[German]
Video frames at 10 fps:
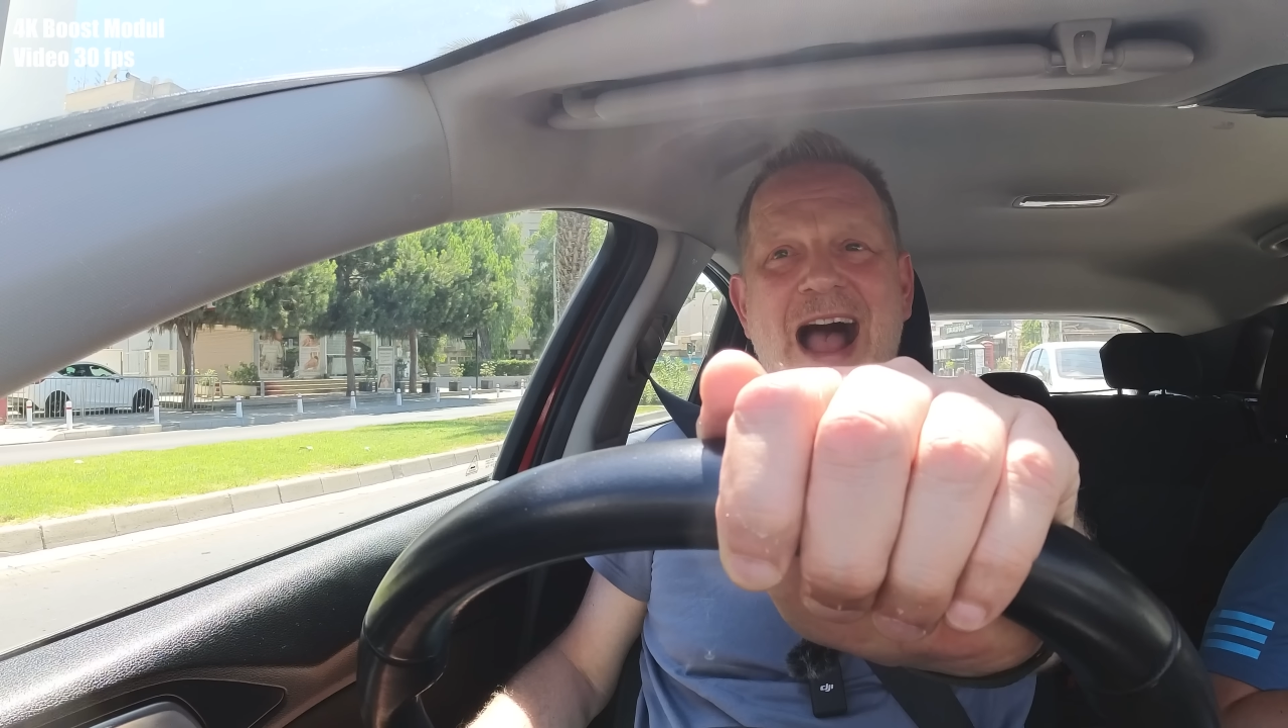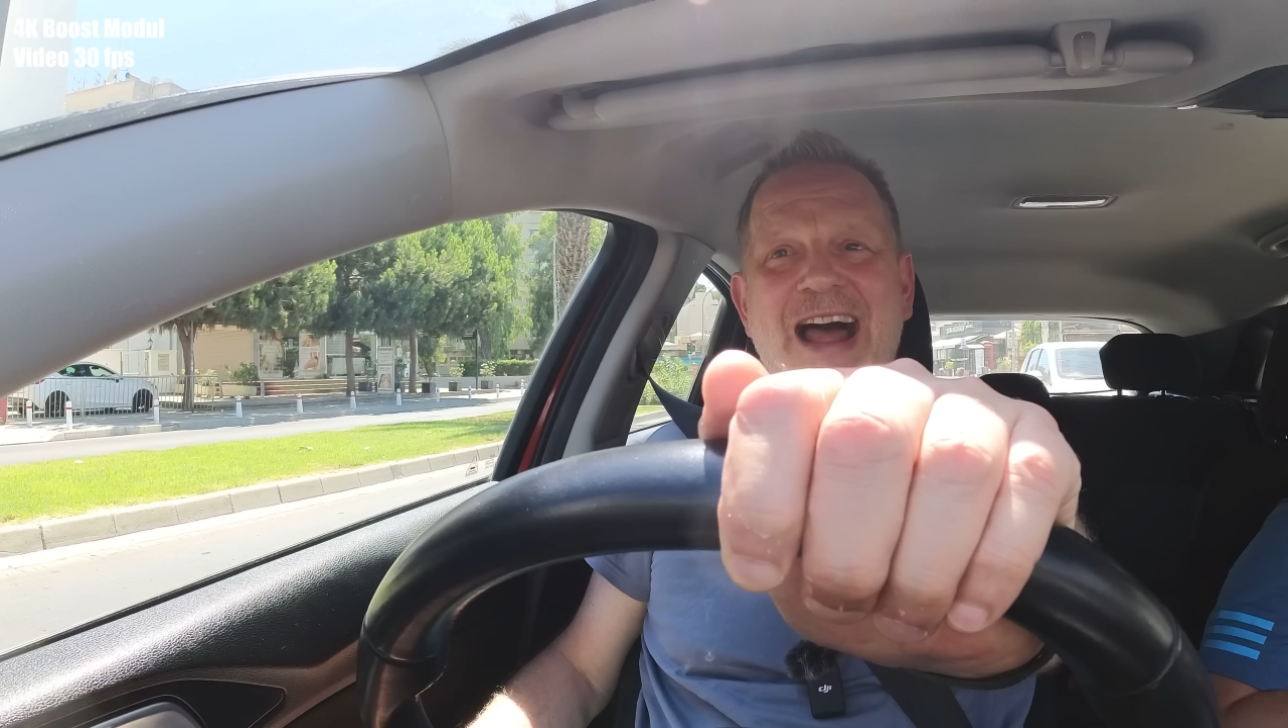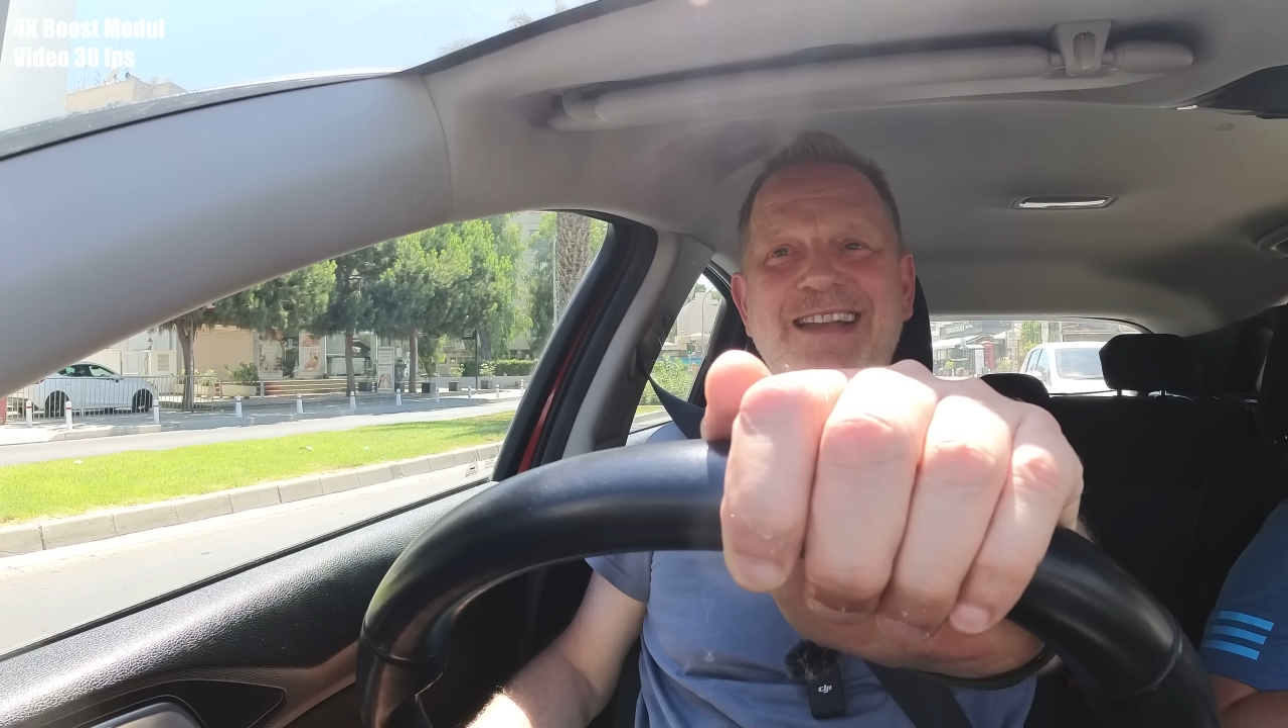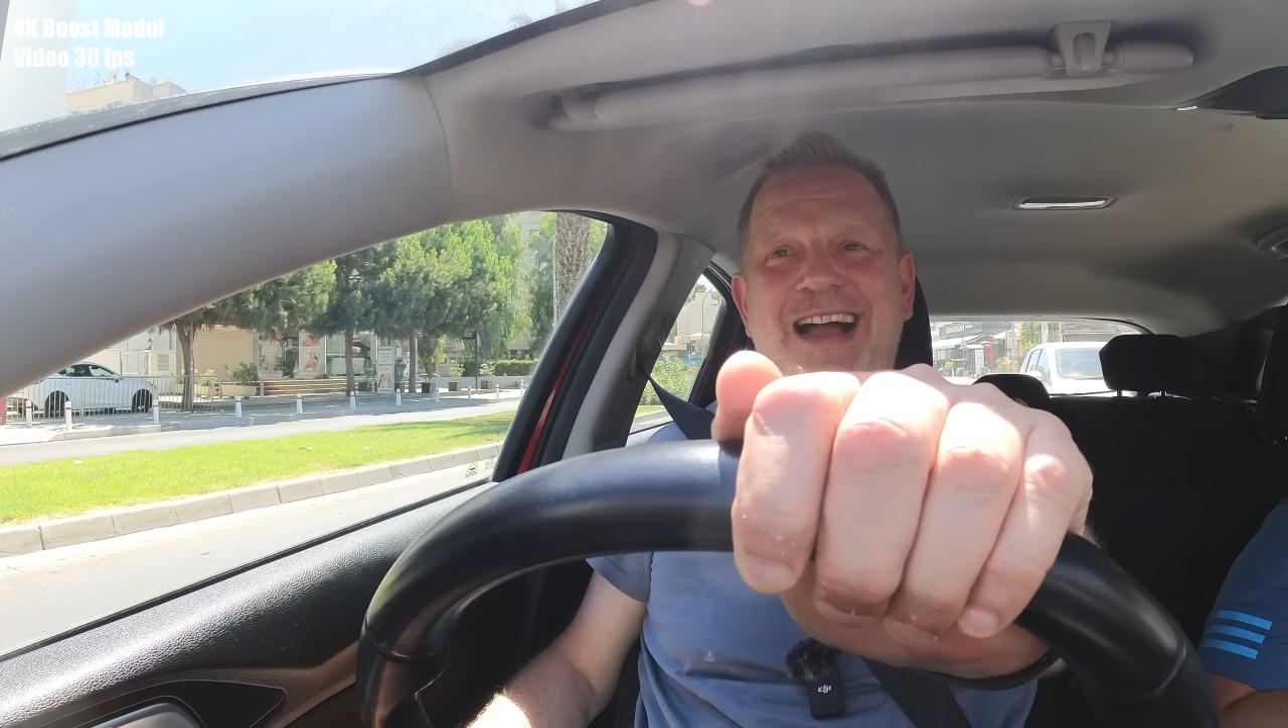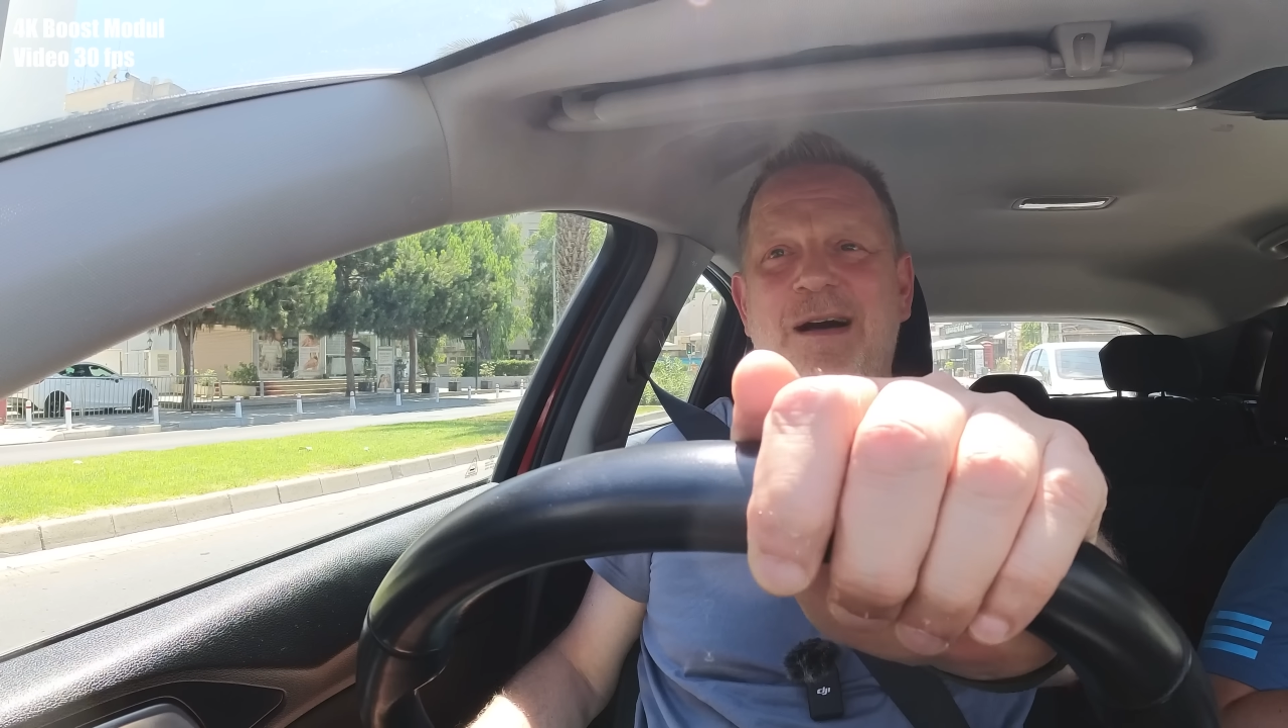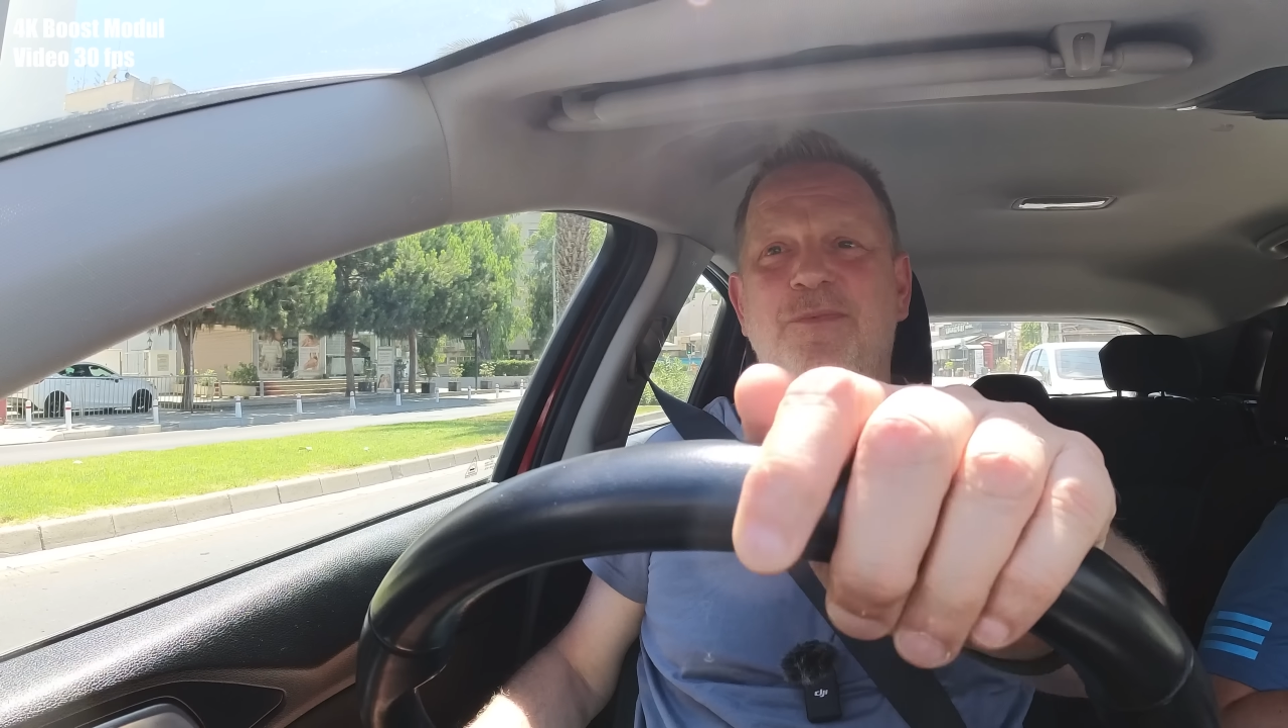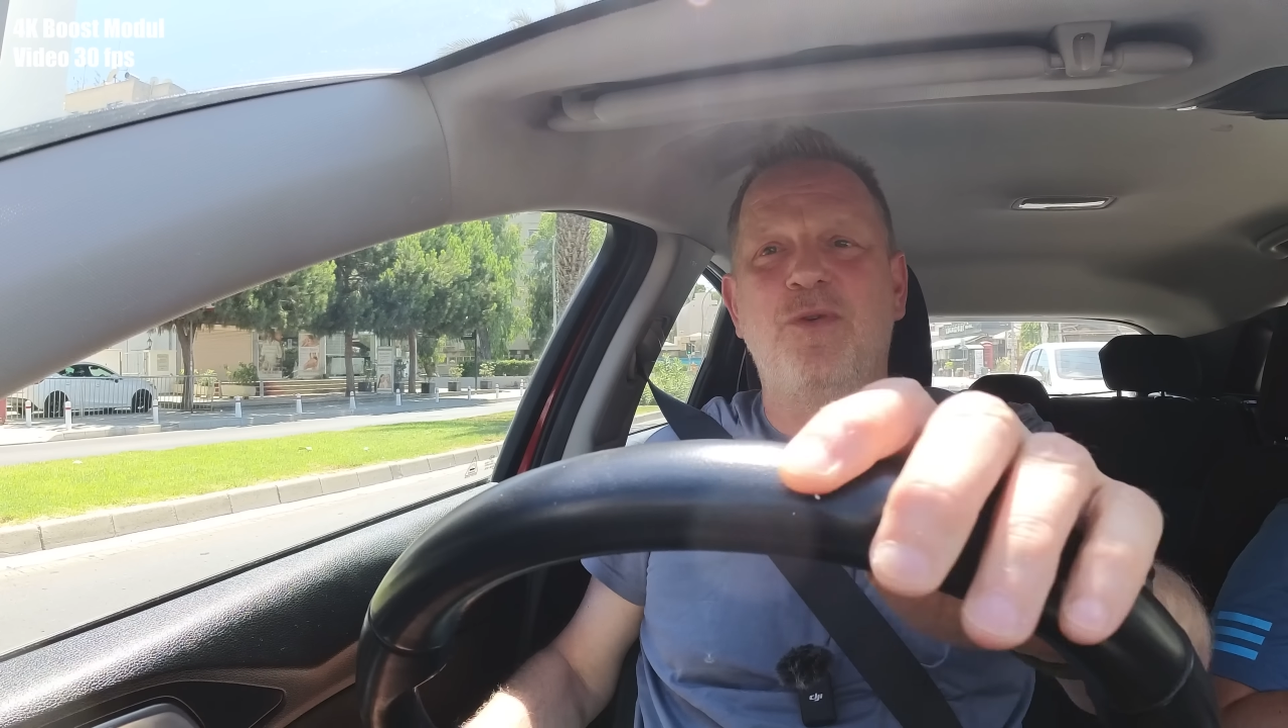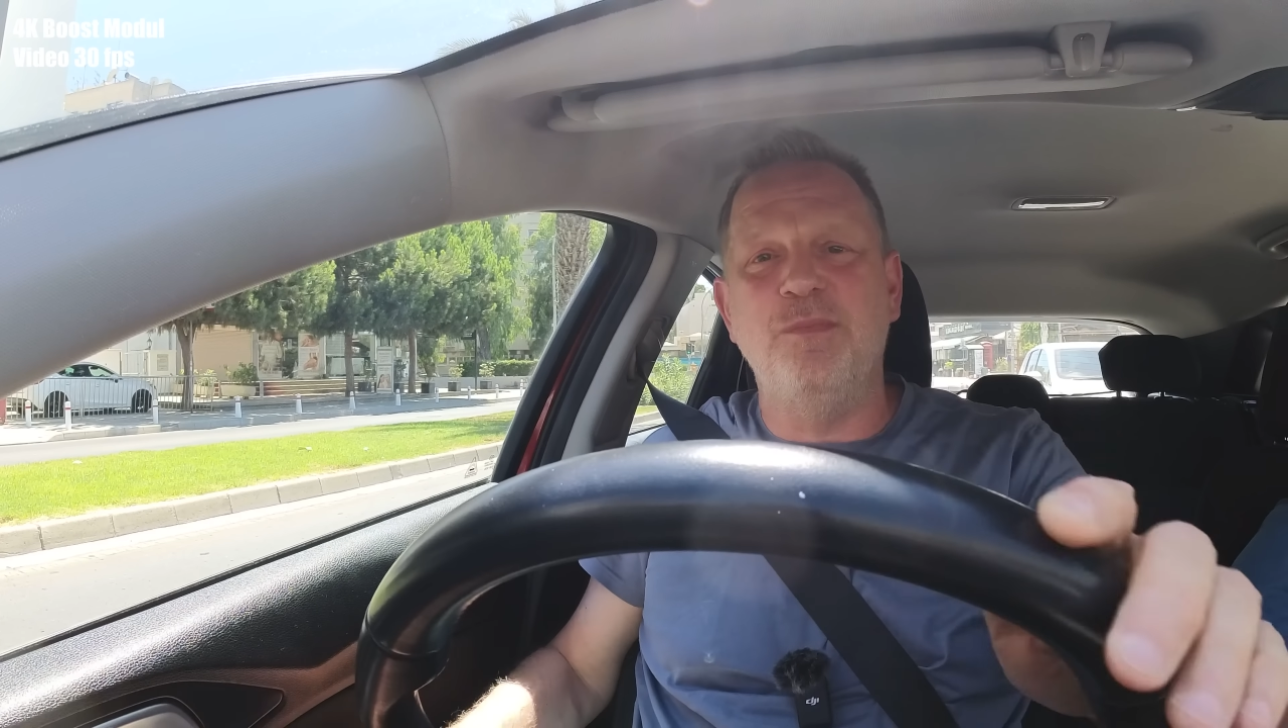handhabt